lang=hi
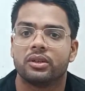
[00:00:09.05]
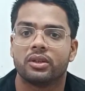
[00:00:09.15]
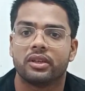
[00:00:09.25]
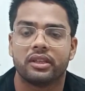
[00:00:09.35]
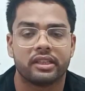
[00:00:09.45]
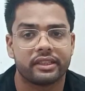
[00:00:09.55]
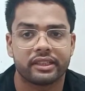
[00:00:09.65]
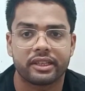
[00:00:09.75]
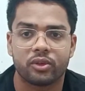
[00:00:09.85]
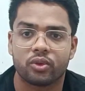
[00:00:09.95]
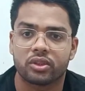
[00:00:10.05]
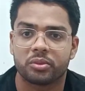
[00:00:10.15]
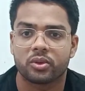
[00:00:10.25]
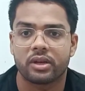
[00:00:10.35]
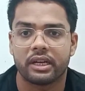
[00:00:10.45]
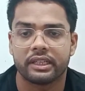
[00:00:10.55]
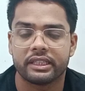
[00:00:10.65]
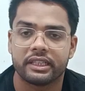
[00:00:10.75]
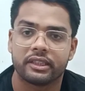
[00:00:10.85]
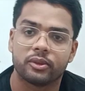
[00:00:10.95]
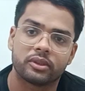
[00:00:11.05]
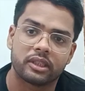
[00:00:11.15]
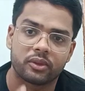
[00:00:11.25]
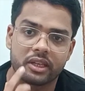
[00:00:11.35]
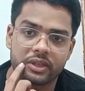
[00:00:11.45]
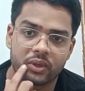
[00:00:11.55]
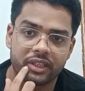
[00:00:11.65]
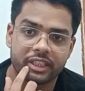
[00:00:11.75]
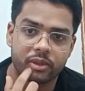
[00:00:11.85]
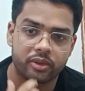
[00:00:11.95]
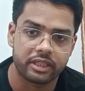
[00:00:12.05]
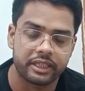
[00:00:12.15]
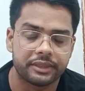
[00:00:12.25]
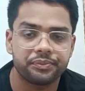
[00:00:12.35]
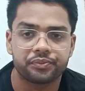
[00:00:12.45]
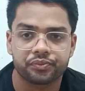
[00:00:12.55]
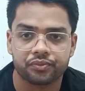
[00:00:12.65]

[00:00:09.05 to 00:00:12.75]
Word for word: और जैसे कि दो अक्टूबर को गांधी जयंती होता है तो आज कॉलेज की छुट्टी है